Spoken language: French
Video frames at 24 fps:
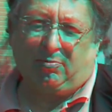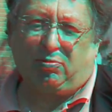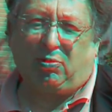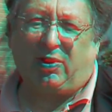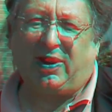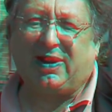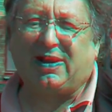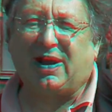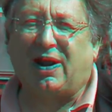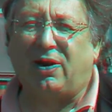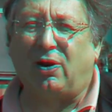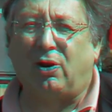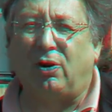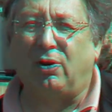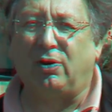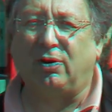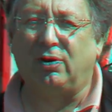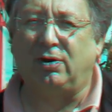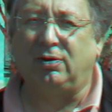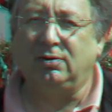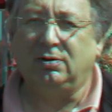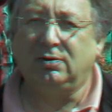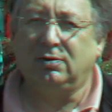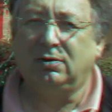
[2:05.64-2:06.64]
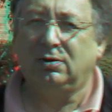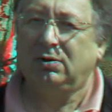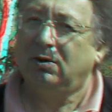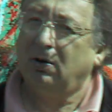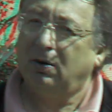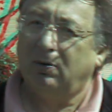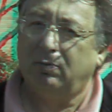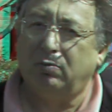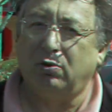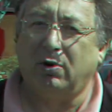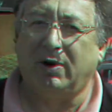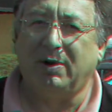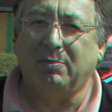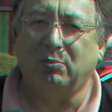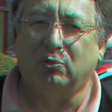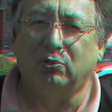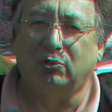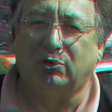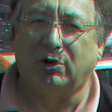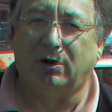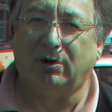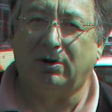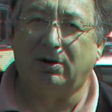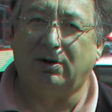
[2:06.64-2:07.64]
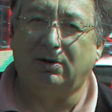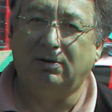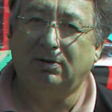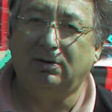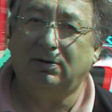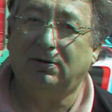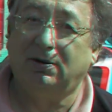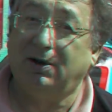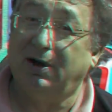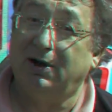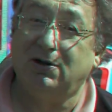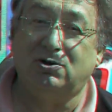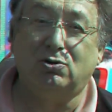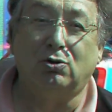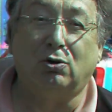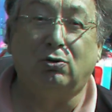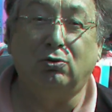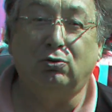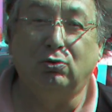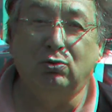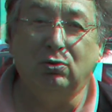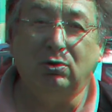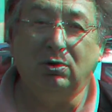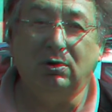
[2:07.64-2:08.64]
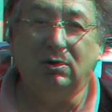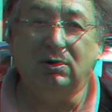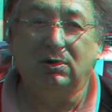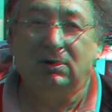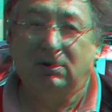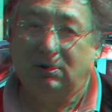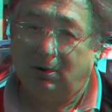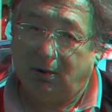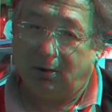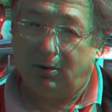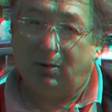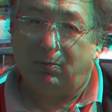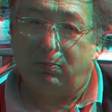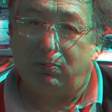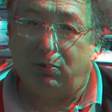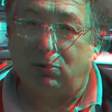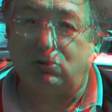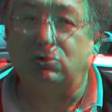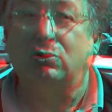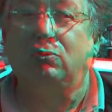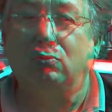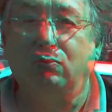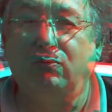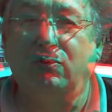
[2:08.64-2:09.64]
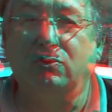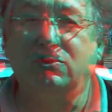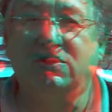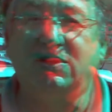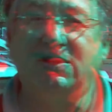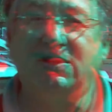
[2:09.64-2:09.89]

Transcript: pour les cadreurs, pour les monteurs et surtout pour ce nouveau